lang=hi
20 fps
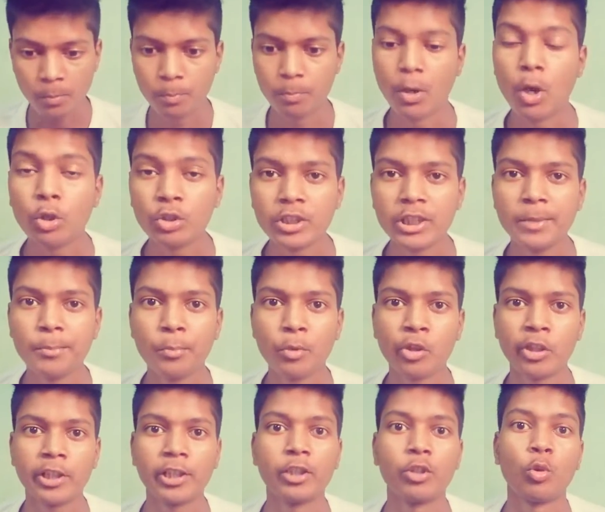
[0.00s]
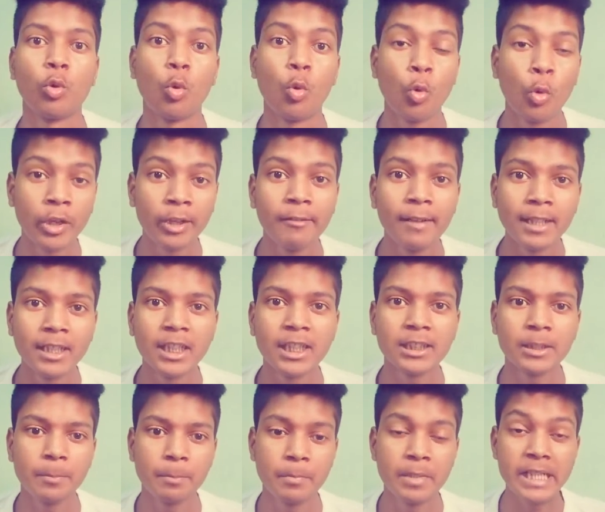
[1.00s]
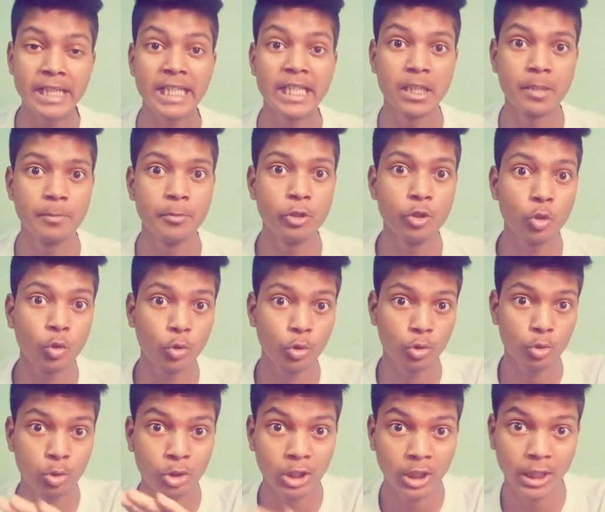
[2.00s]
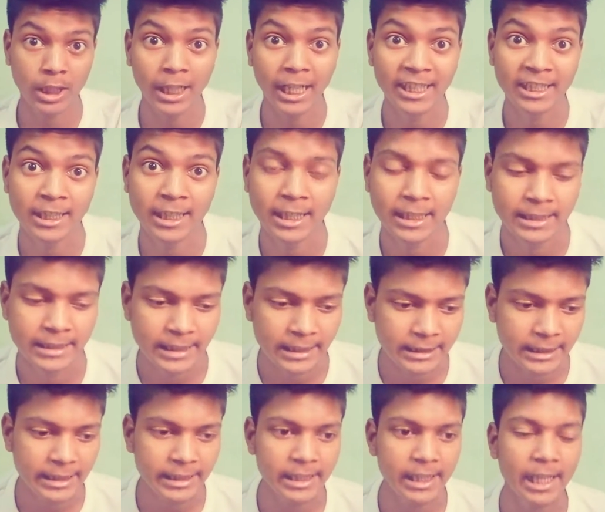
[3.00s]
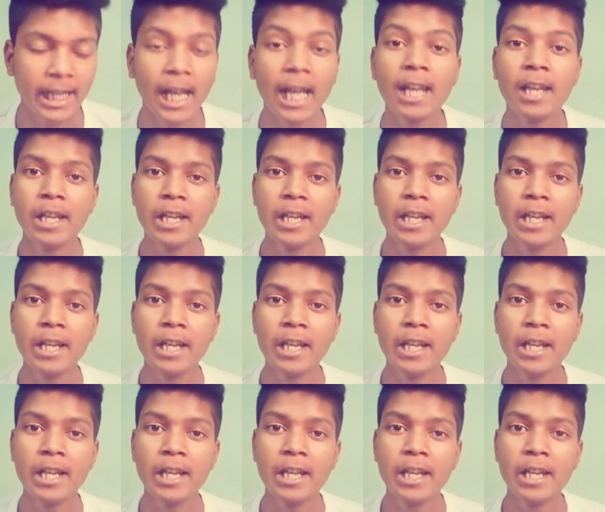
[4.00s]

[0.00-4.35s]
बहुत ही इंपॉर्टेंट होने वाली है तो प्लीज वीडियो को शुरू से तक देखते रहिएगा